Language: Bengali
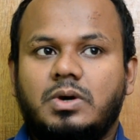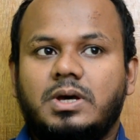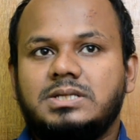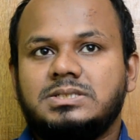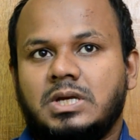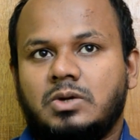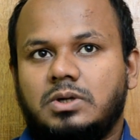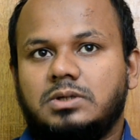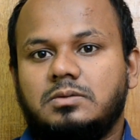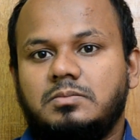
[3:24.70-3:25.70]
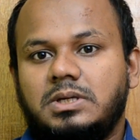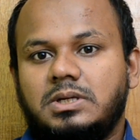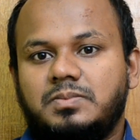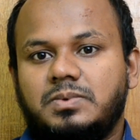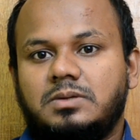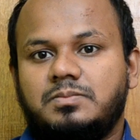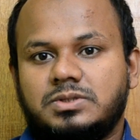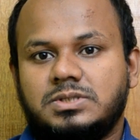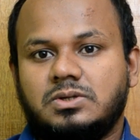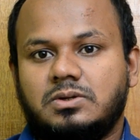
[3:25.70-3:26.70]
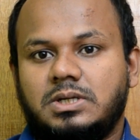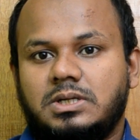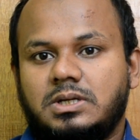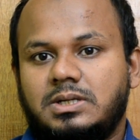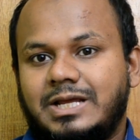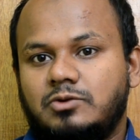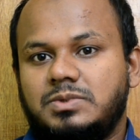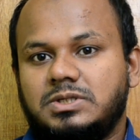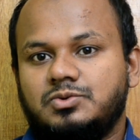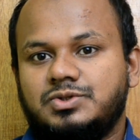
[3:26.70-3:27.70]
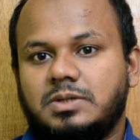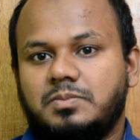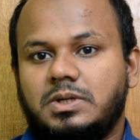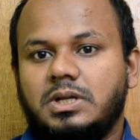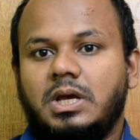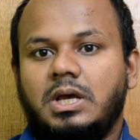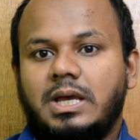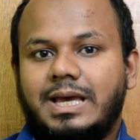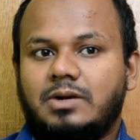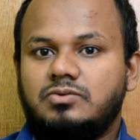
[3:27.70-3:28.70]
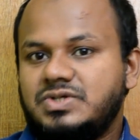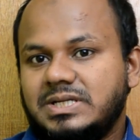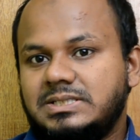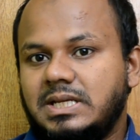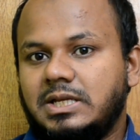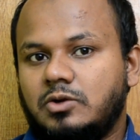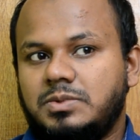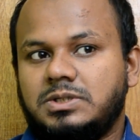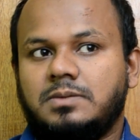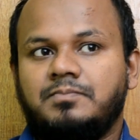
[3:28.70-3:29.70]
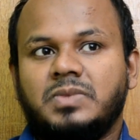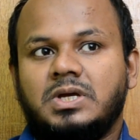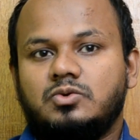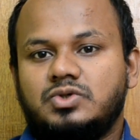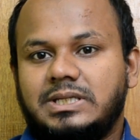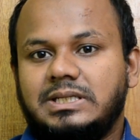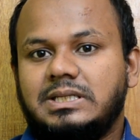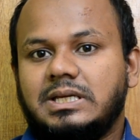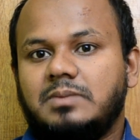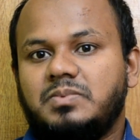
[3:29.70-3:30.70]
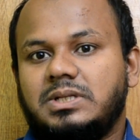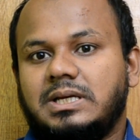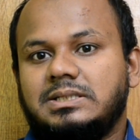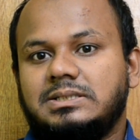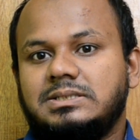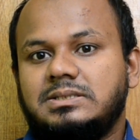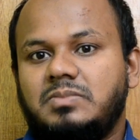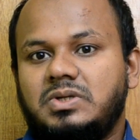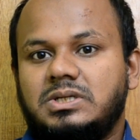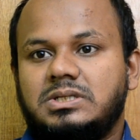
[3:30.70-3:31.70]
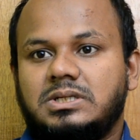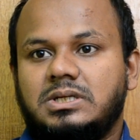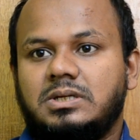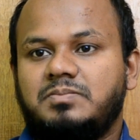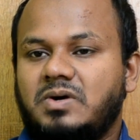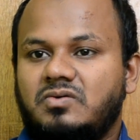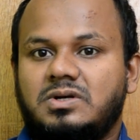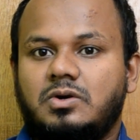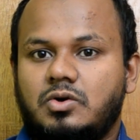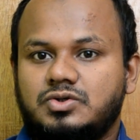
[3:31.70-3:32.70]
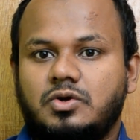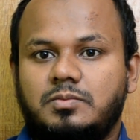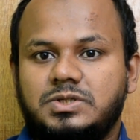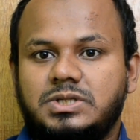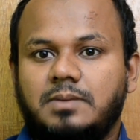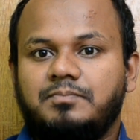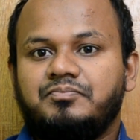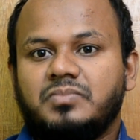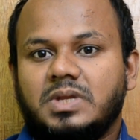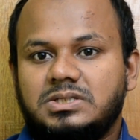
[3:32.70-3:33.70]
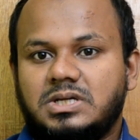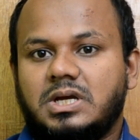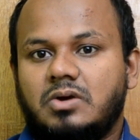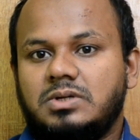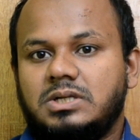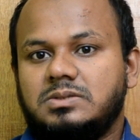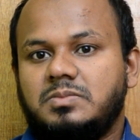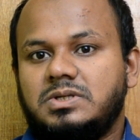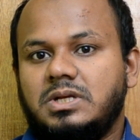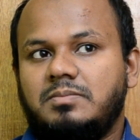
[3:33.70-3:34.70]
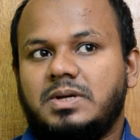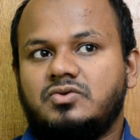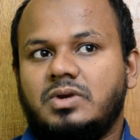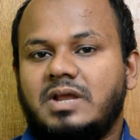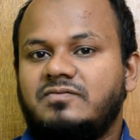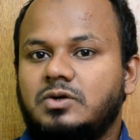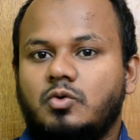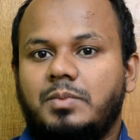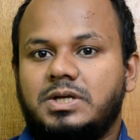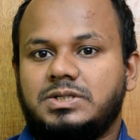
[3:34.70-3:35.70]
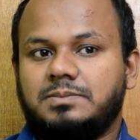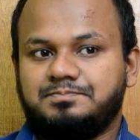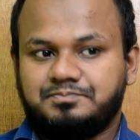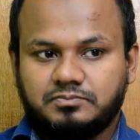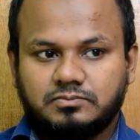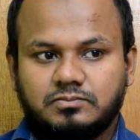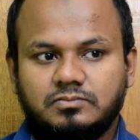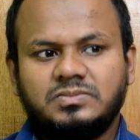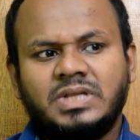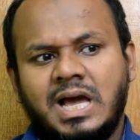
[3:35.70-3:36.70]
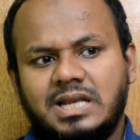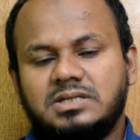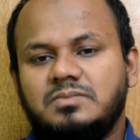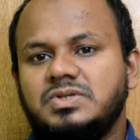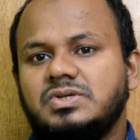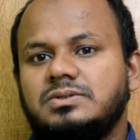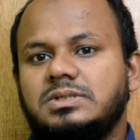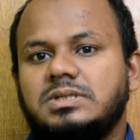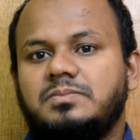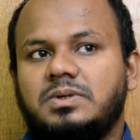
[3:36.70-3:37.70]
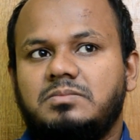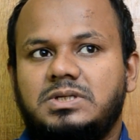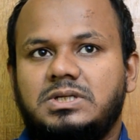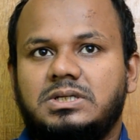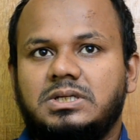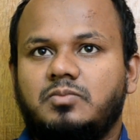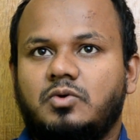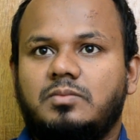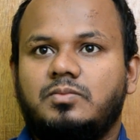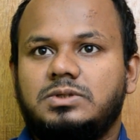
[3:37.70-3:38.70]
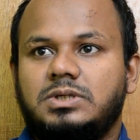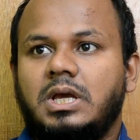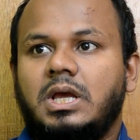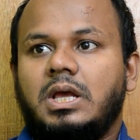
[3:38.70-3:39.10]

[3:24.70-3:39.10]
ওয়ারাস কোয়ালকমের আপনার প্রসেসরের ন্যানোমিটার হচ্ছে আপনার অ্যারাউন্ড সিক্সটি ন্যানোমিটার তো সেদিক থেকে আপনার দেখা যাচ্ছে যে মিডিয়াটাকে পাওয়ারের লস হয় বেশি যার কারণে আলটিমেটলি ব্যাটারি লাইফটা কমে আসে আরেকটা বিষয় হচ্ছে যে আপনার মিডিয়াটেক বরাবরই